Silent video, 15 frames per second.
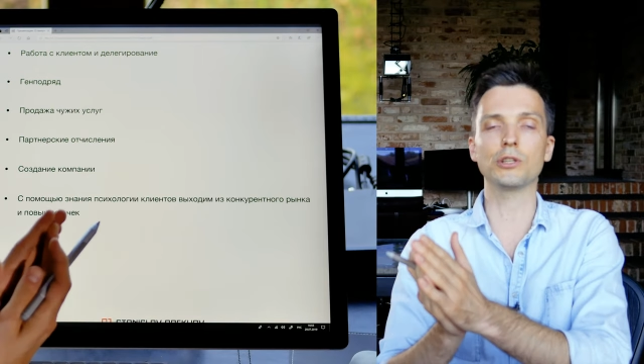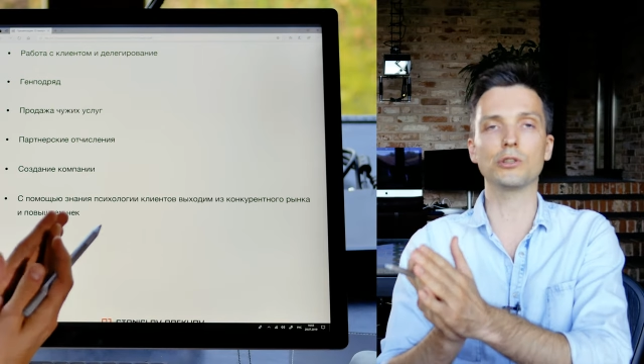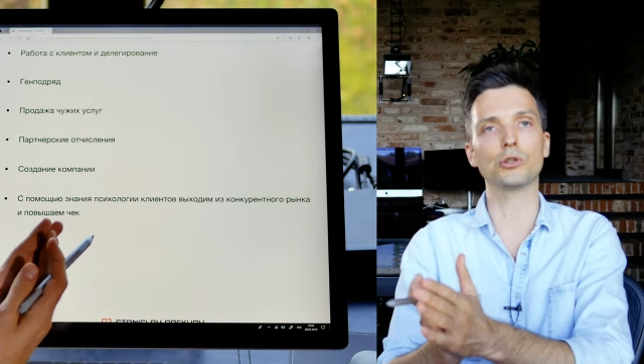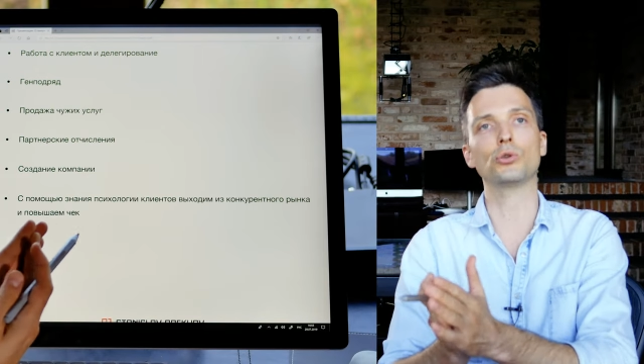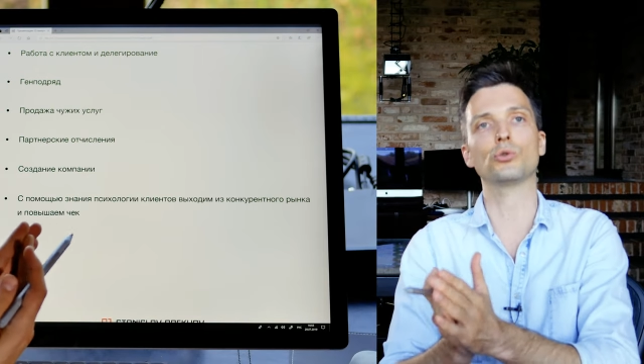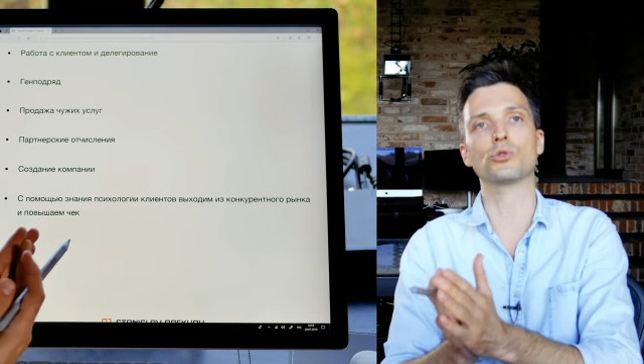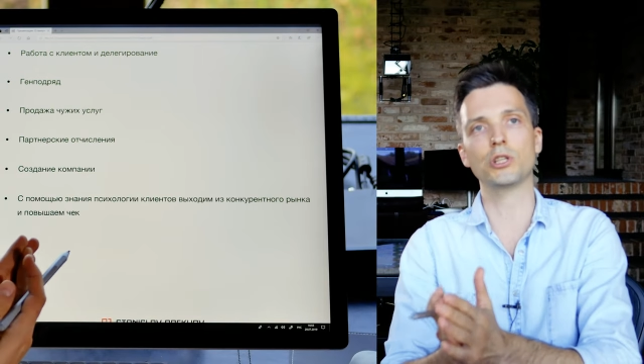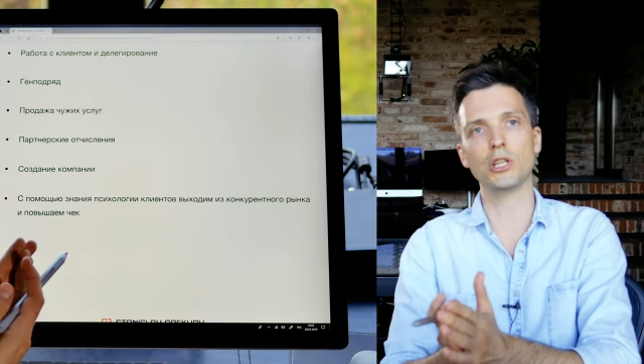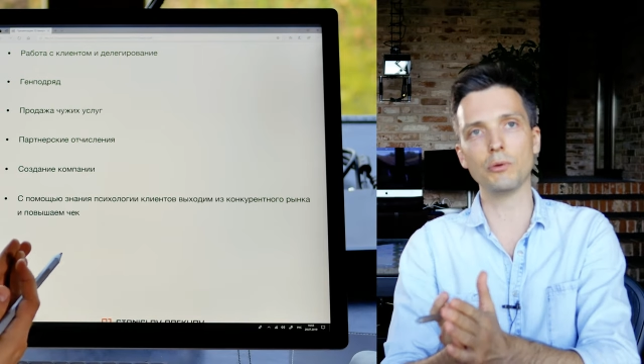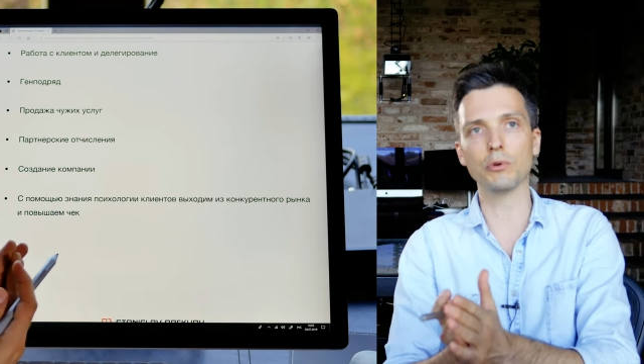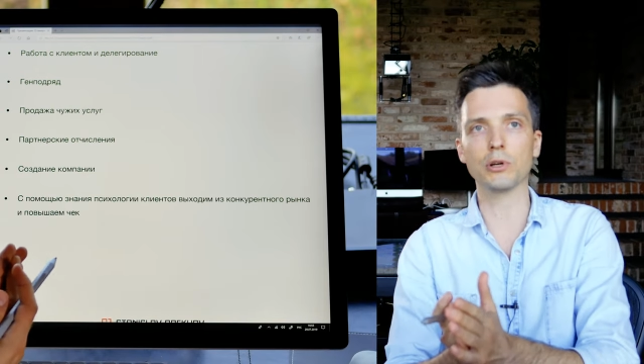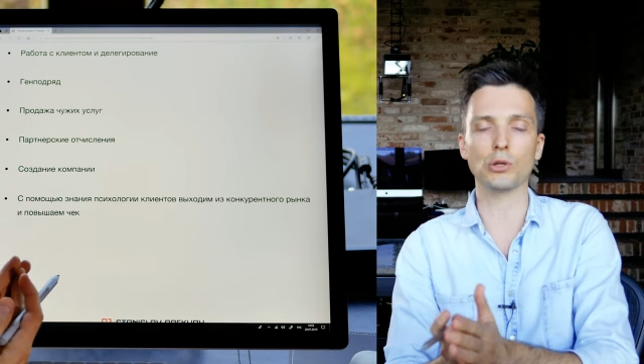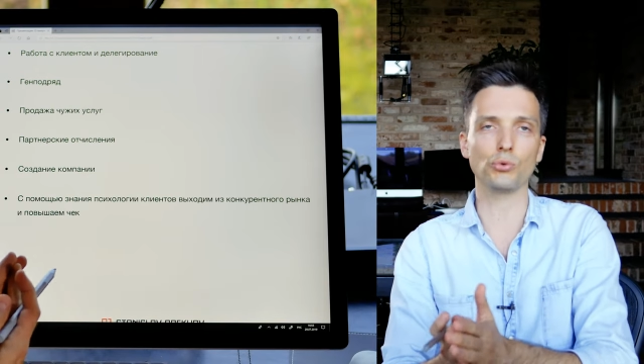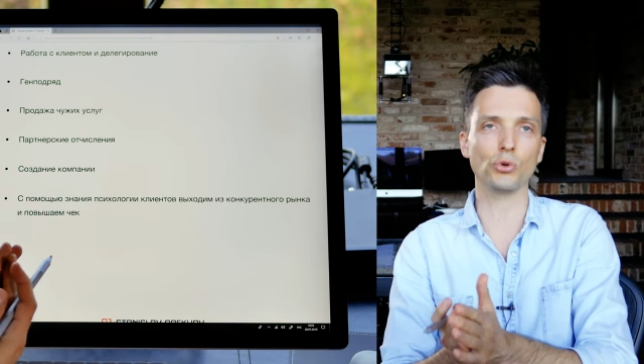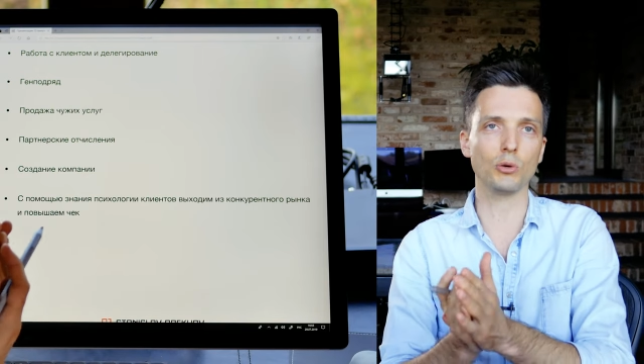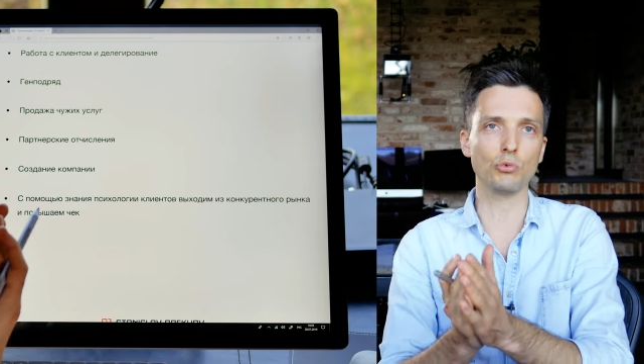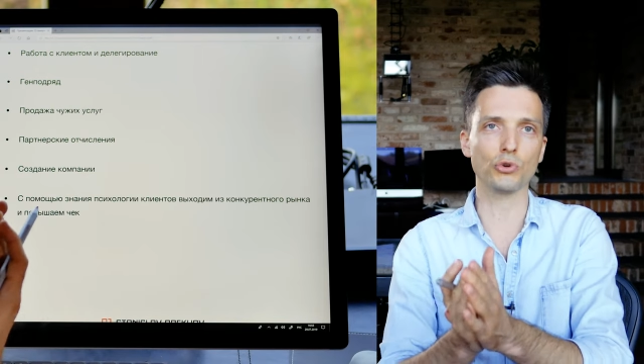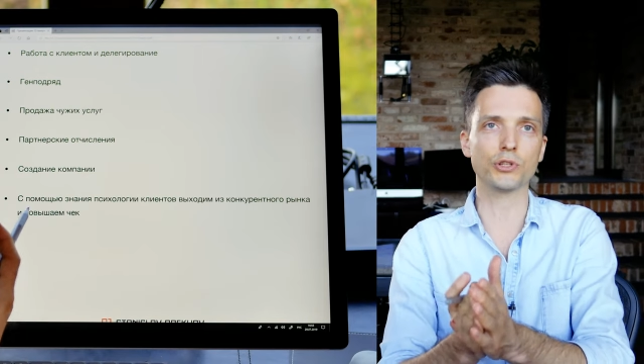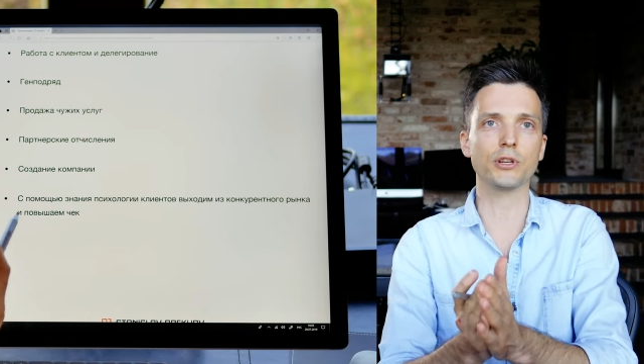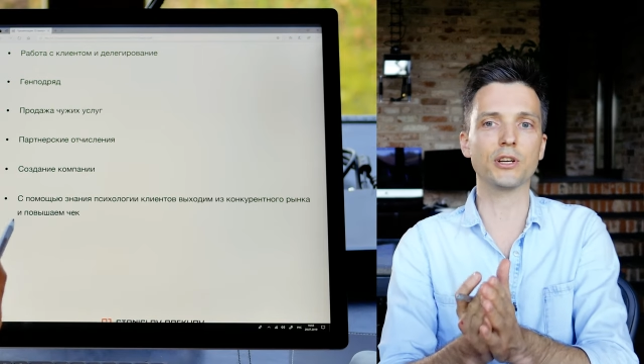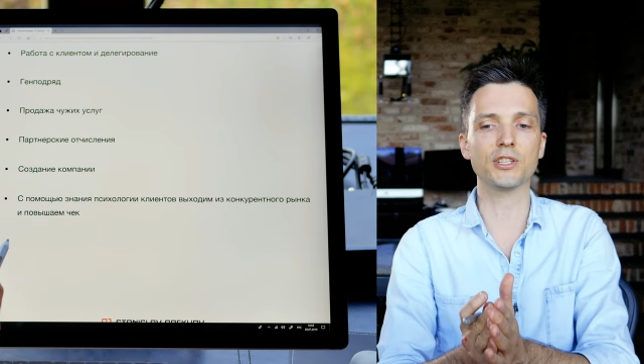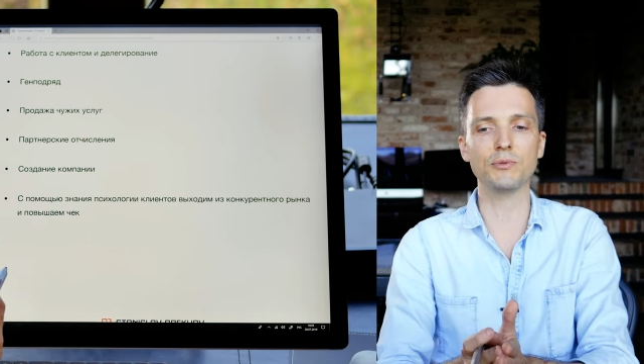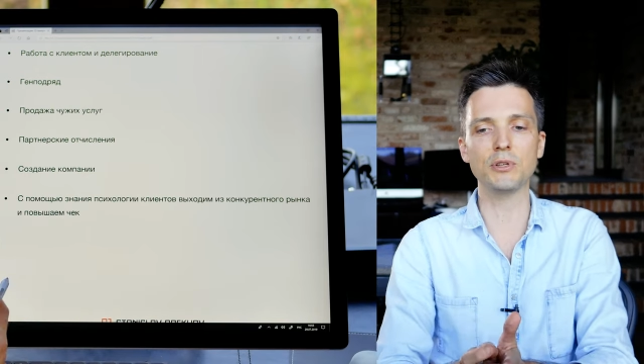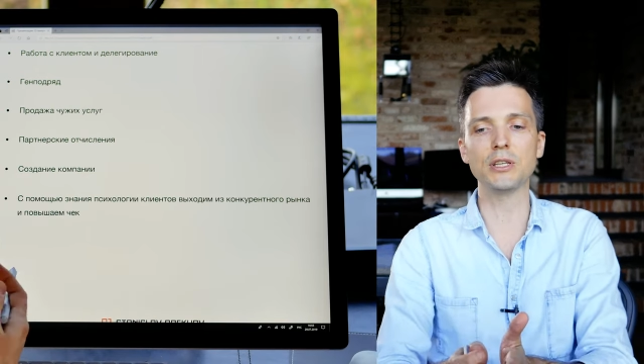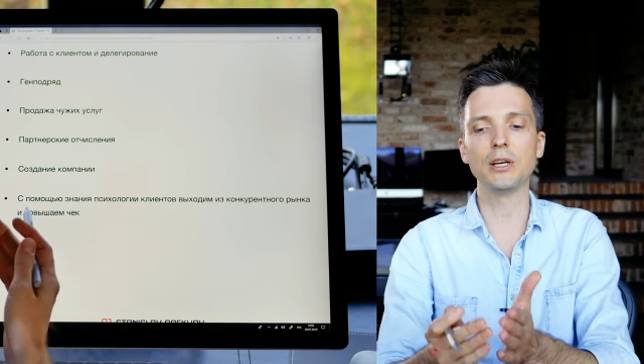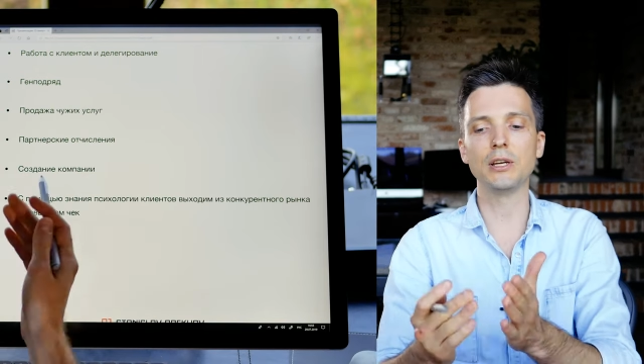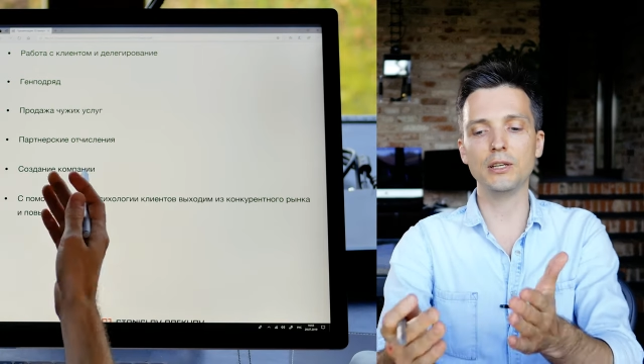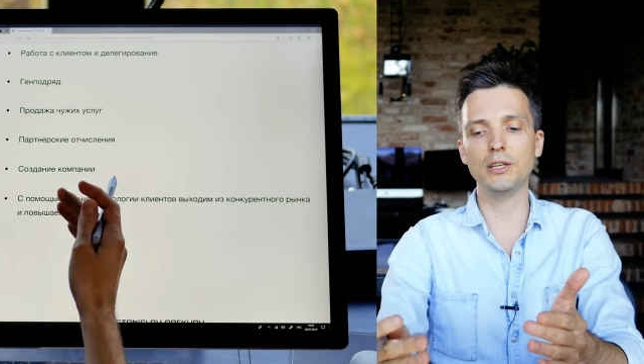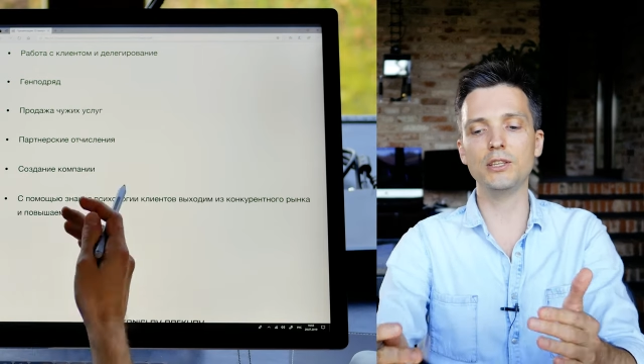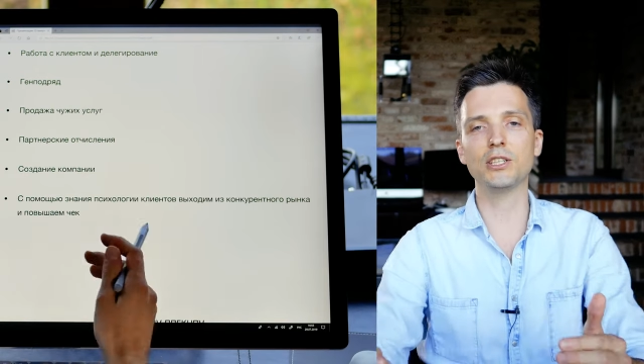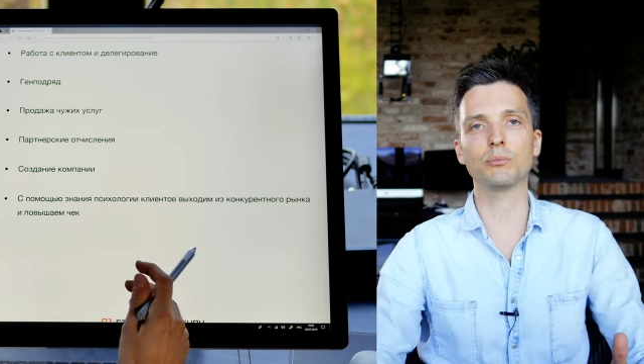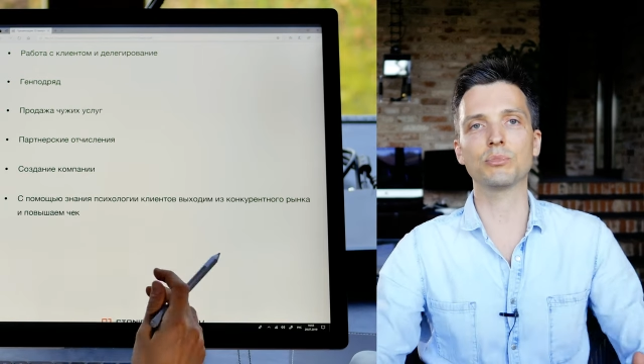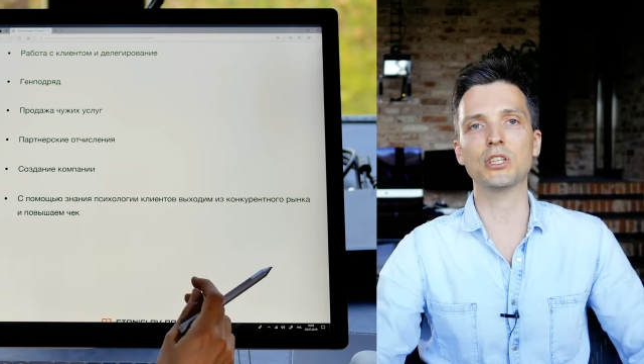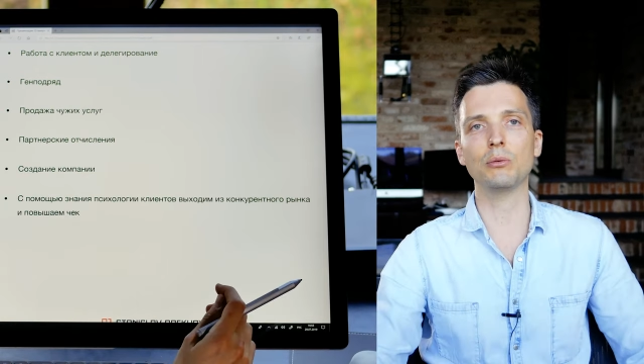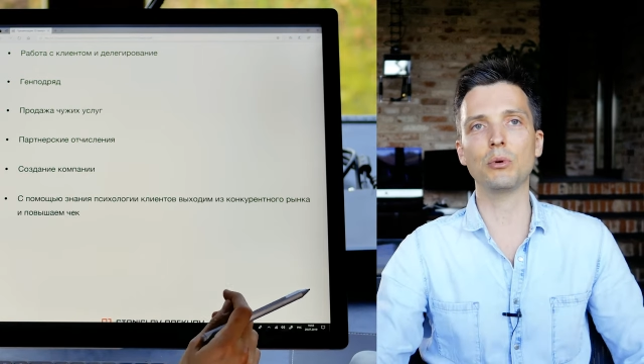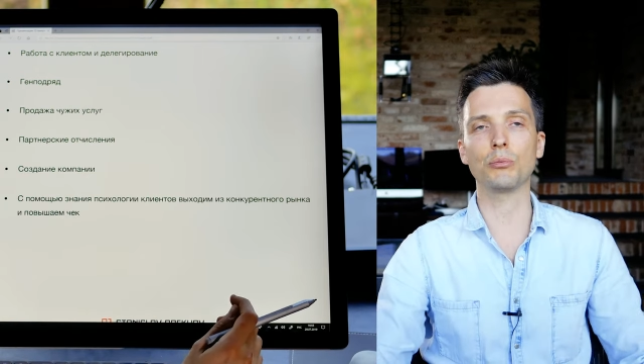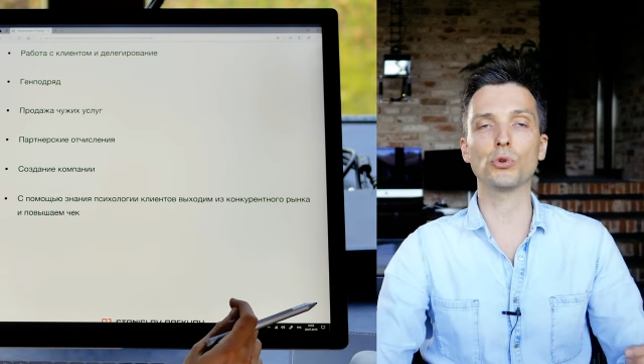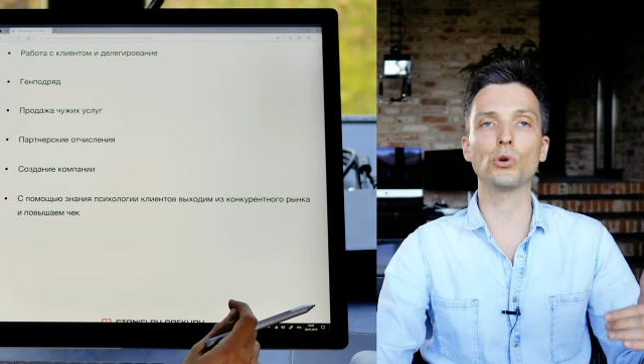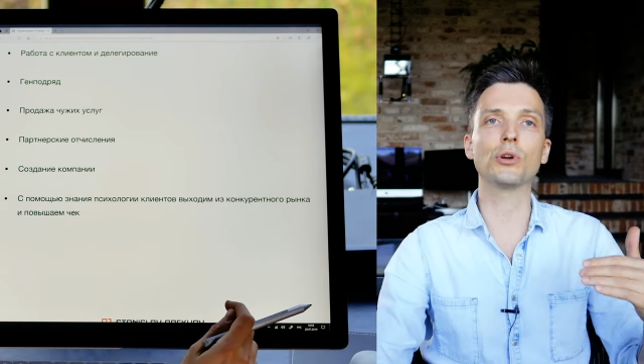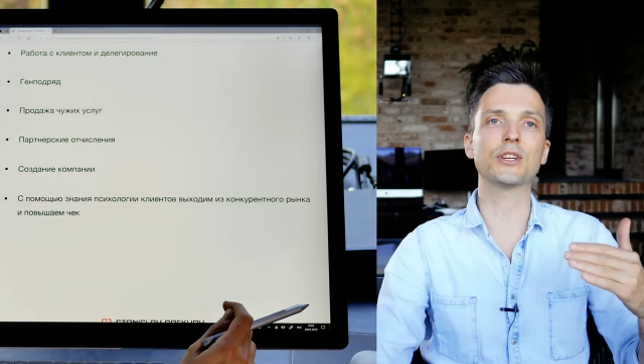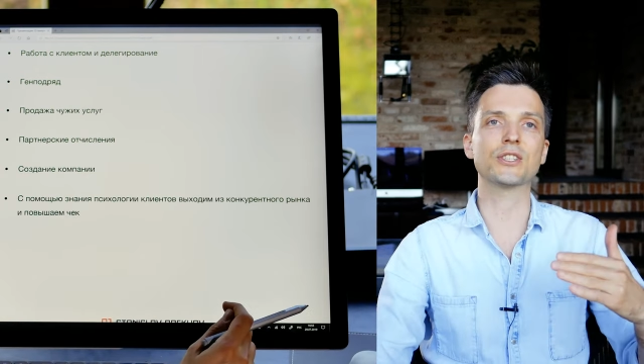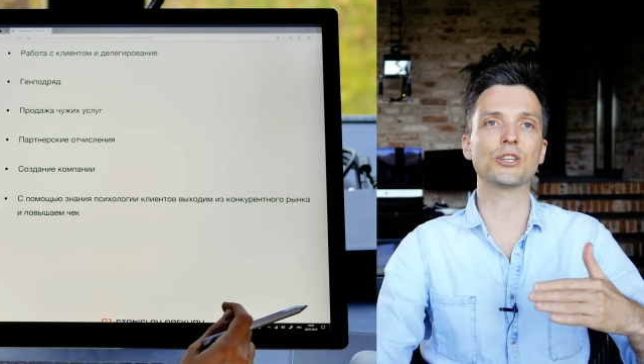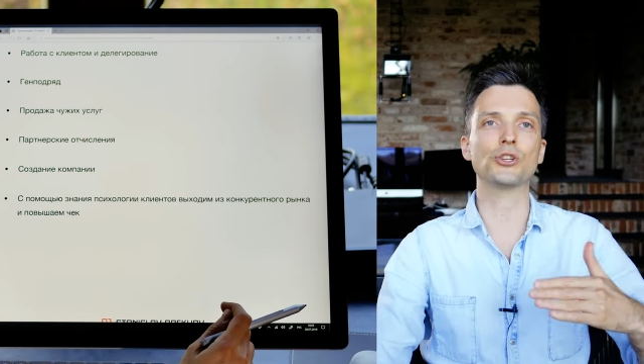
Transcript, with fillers: это тоже навык, который можно развить и тем самым только